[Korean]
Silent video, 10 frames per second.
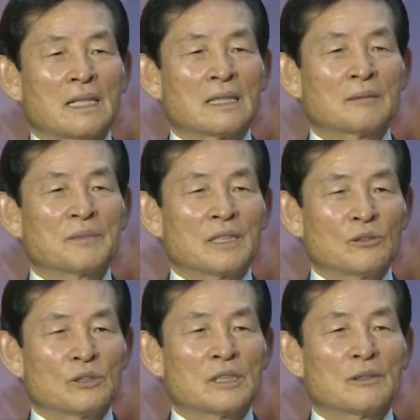
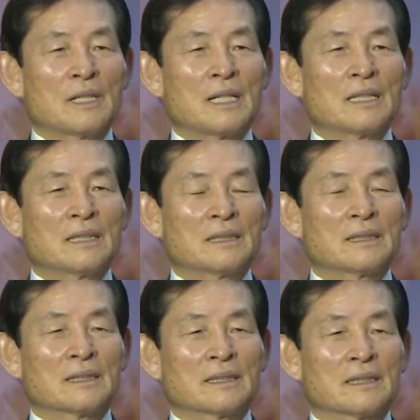산업체 유치와
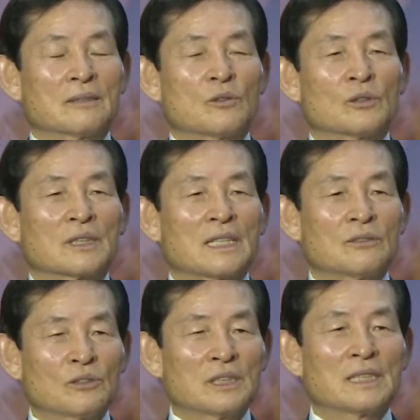좀
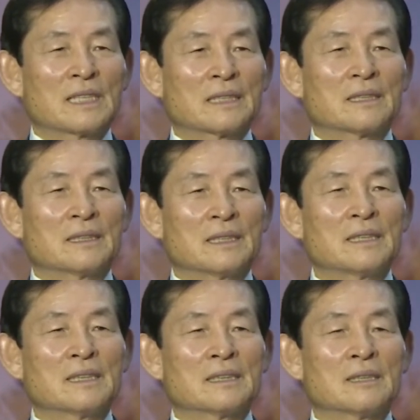공단 유치 같은
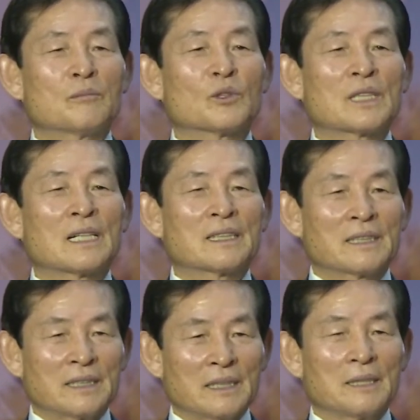이런 것을 못한
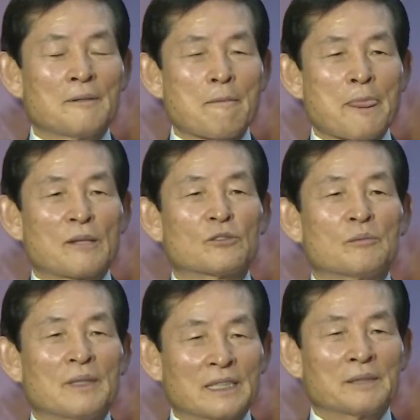것이
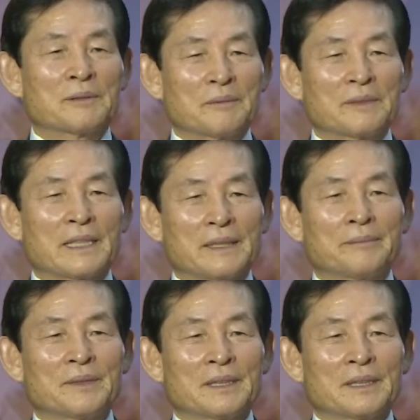좀 아쉽습니다.